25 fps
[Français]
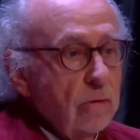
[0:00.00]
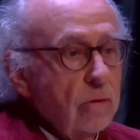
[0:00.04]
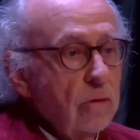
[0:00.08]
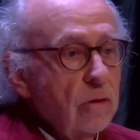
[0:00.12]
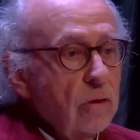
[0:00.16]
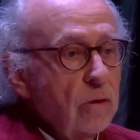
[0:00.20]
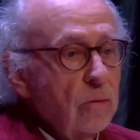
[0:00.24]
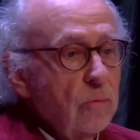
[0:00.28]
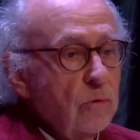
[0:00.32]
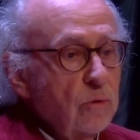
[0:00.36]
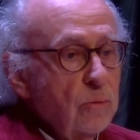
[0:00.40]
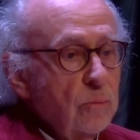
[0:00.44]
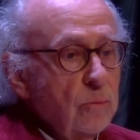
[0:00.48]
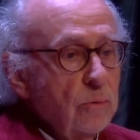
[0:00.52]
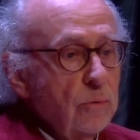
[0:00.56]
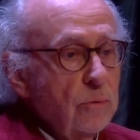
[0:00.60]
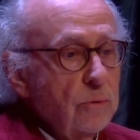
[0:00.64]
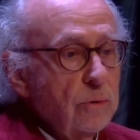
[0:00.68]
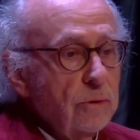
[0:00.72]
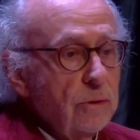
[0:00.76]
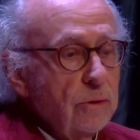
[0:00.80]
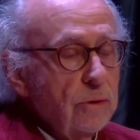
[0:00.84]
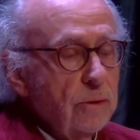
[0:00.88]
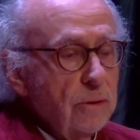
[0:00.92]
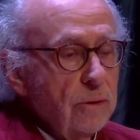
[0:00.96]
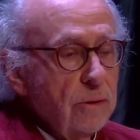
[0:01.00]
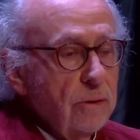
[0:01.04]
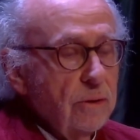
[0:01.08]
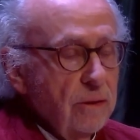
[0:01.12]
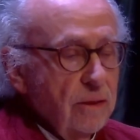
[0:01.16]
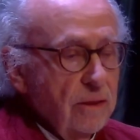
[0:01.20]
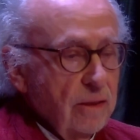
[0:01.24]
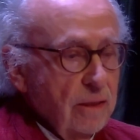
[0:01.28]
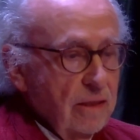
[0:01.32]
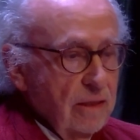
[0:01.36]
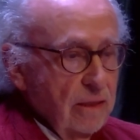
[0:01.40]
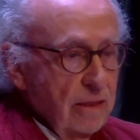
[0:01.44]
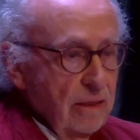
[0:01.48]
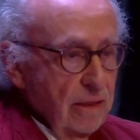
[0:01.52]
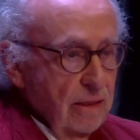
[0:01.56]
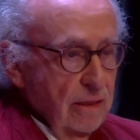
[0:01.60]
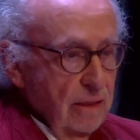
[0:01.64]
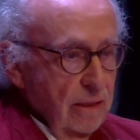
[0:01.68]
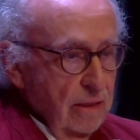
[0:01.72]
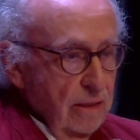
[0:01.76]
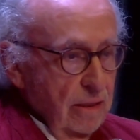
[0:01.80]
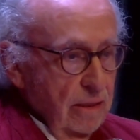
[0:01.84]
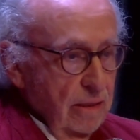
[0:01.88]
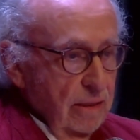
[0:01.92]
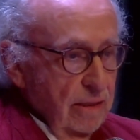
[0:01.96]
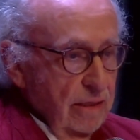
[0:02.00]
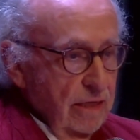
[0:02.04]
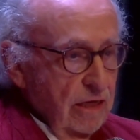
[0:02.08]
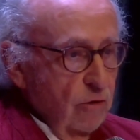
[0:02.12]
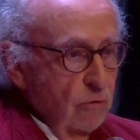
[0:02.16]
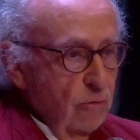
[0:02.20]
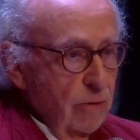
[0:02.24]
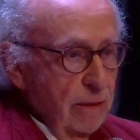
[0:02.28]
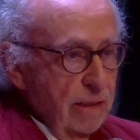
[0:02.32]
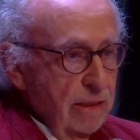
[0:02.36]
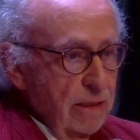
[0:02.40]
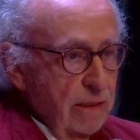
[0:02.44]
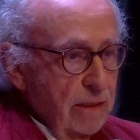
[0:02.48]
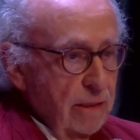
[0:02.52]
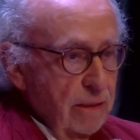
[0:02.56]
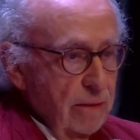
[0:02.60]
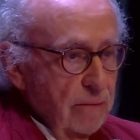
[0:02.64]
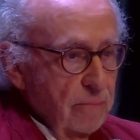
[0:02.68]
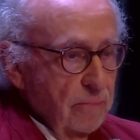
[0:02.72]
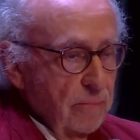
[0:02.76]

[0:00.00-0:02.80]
comme le montre Kerouac.